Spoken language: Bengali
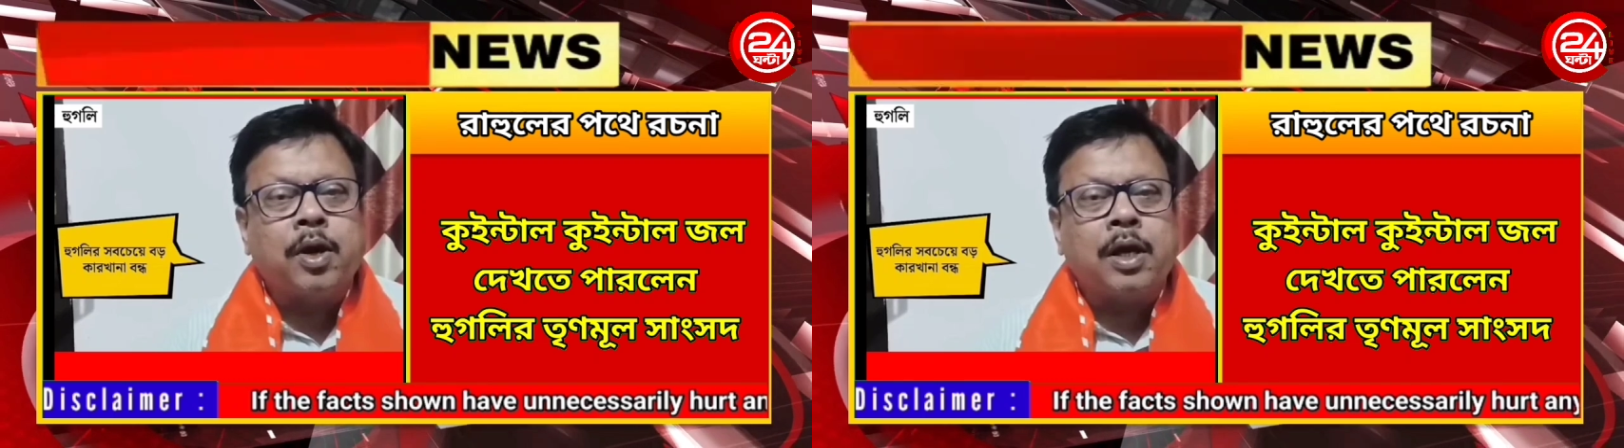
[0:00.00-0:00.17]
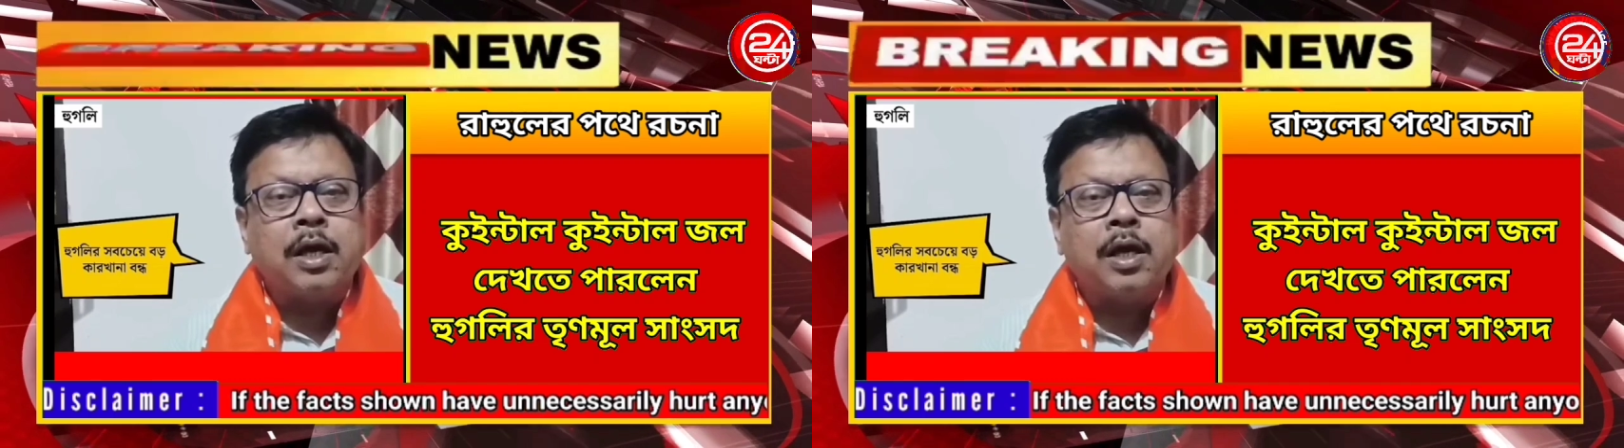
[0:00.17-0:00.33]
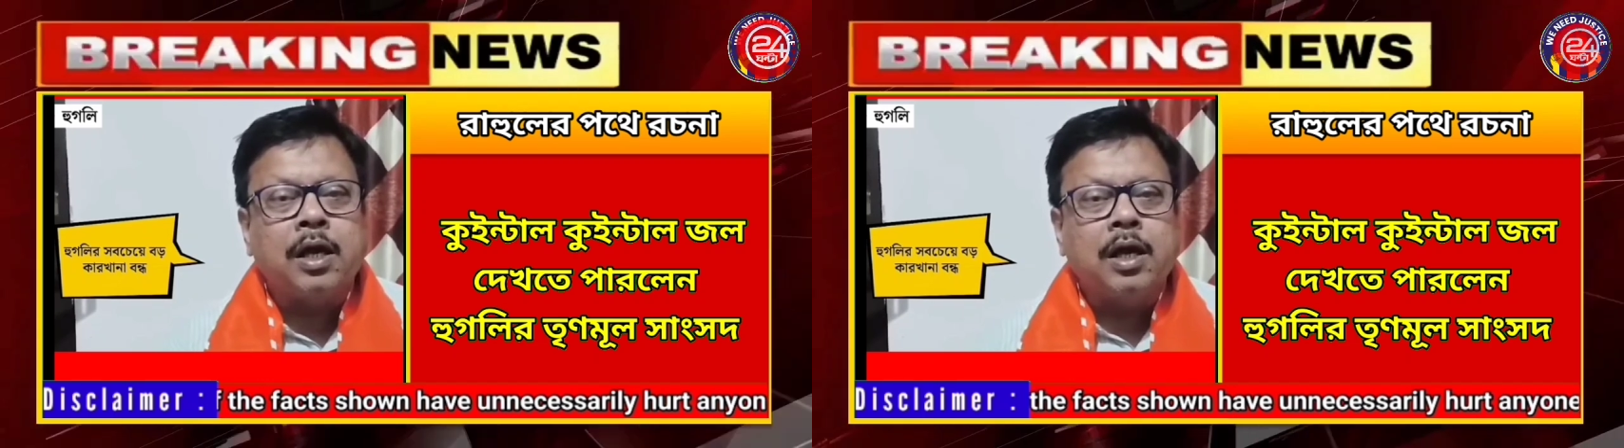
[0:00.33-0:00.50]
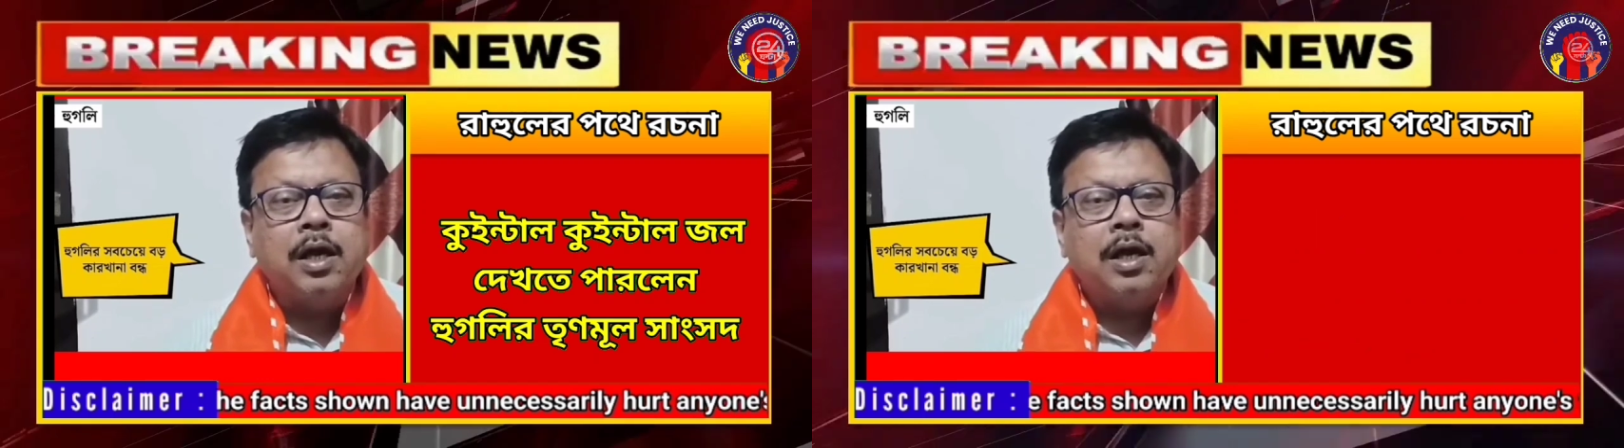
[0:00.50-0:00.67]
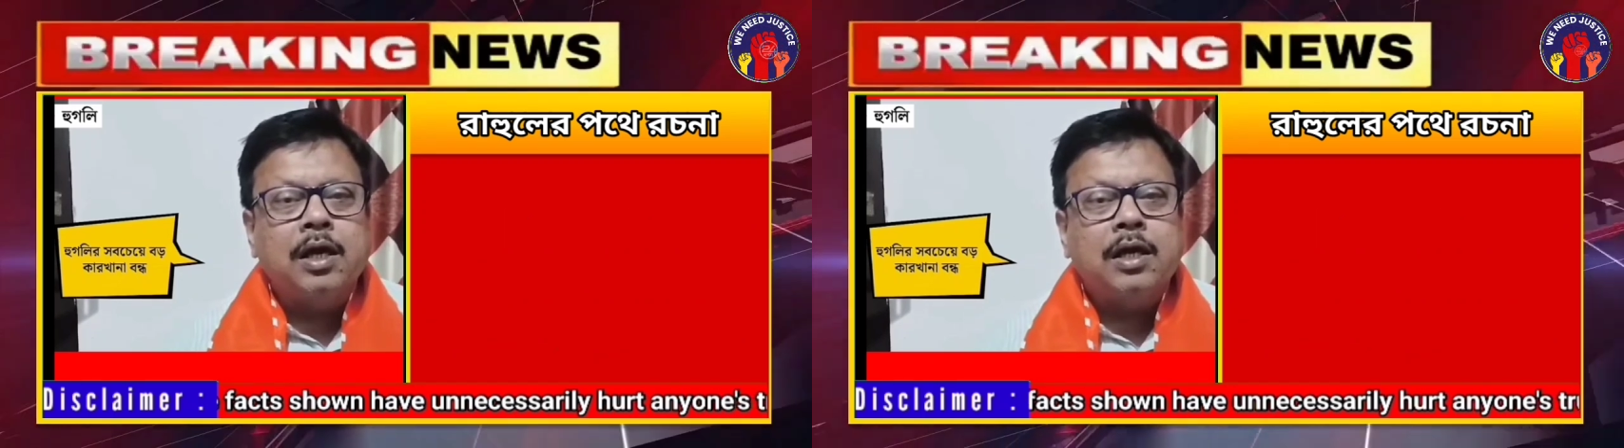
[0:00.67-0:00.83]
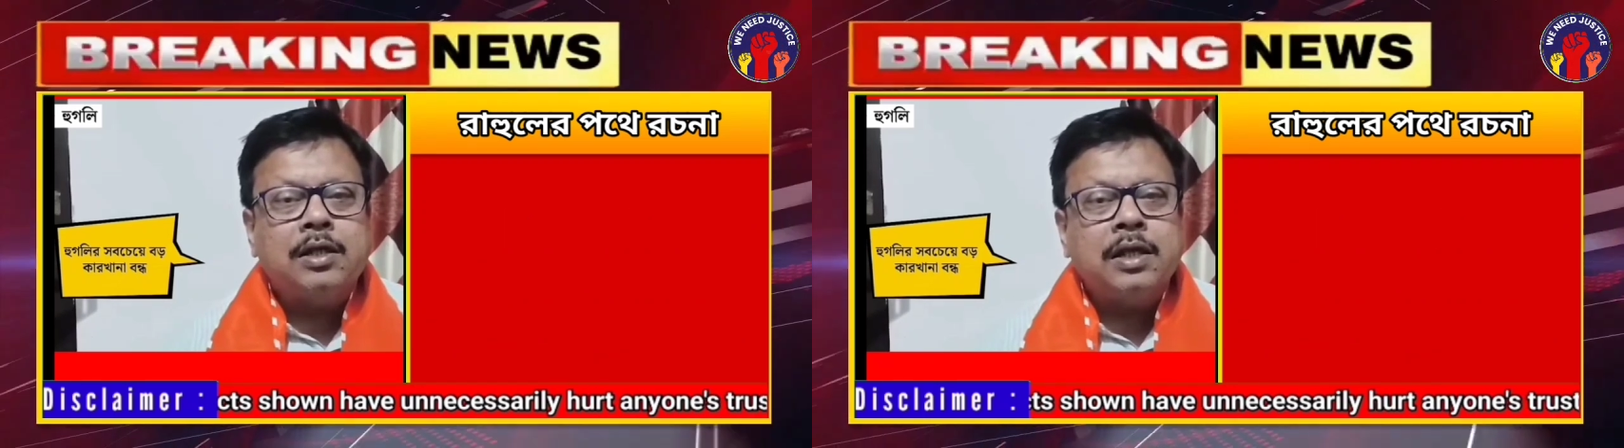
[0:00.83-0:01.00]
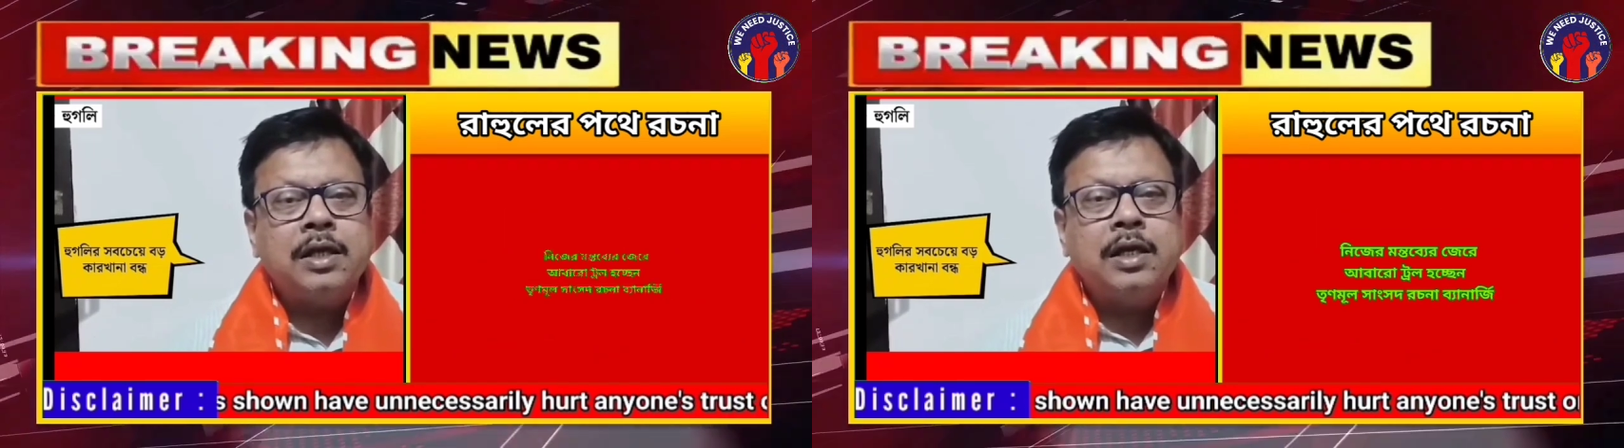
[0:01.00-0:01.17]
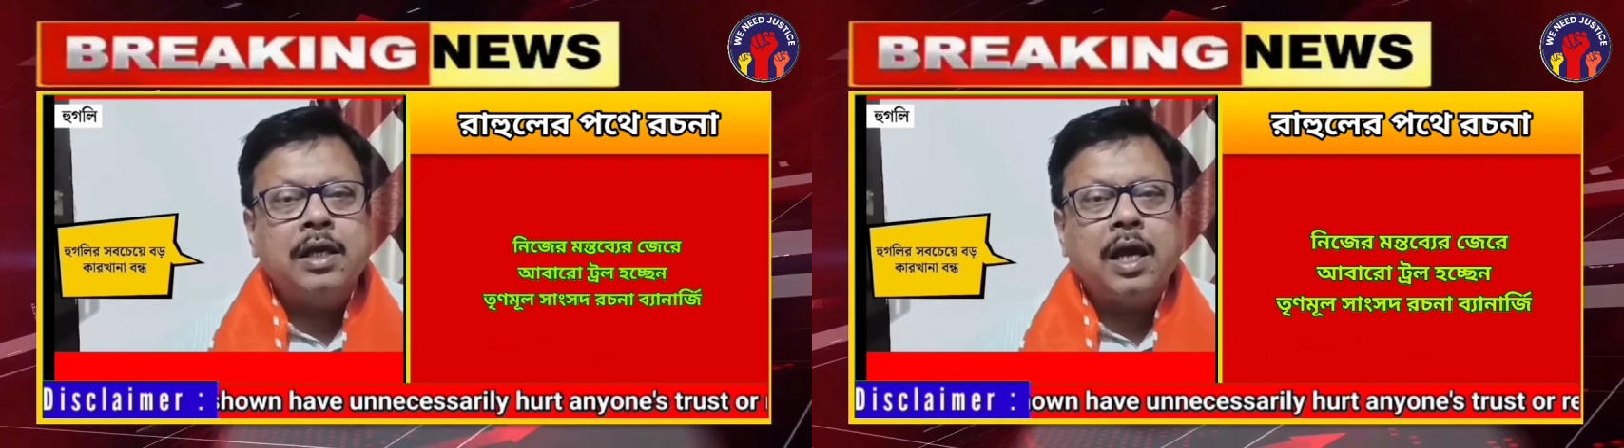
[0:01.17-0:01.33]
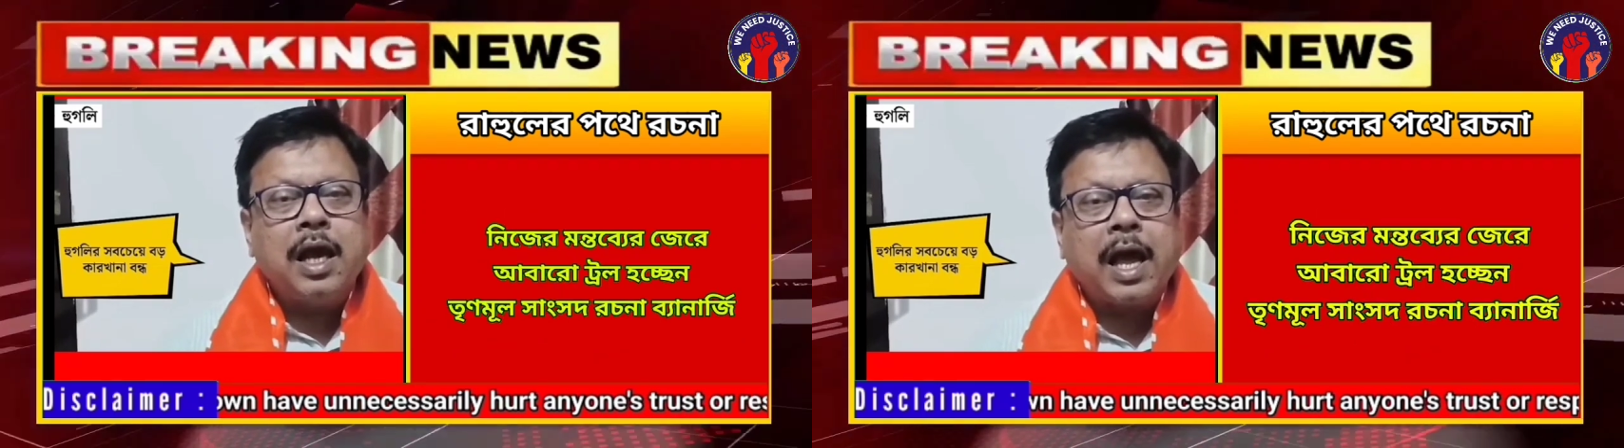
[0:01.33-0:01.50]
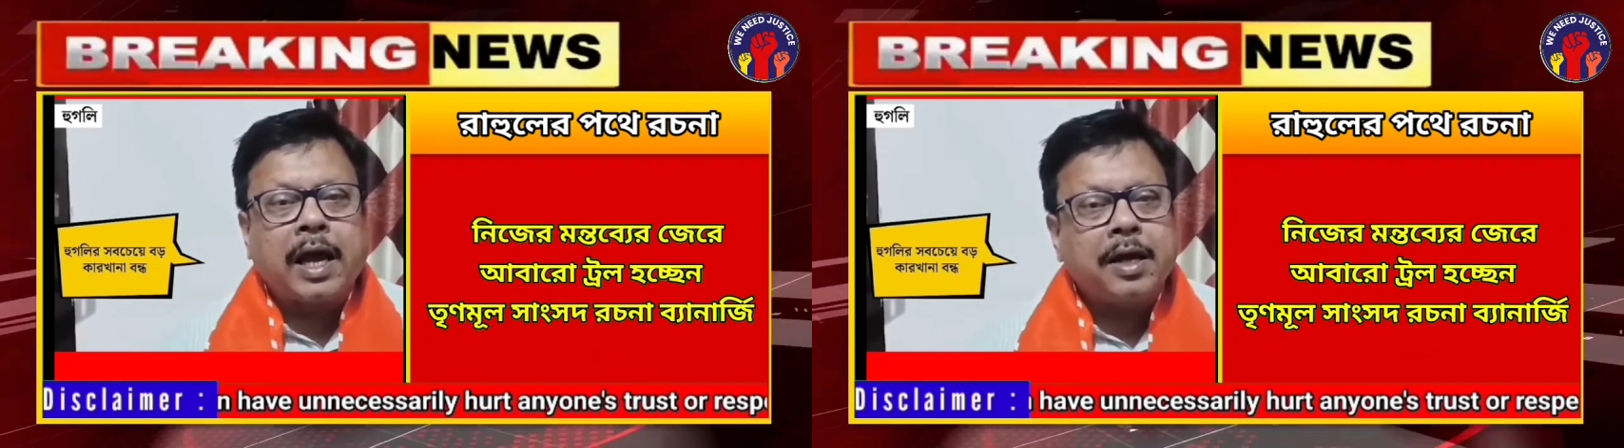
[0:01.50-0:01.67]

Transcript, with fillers: সম্পর্কে তিনি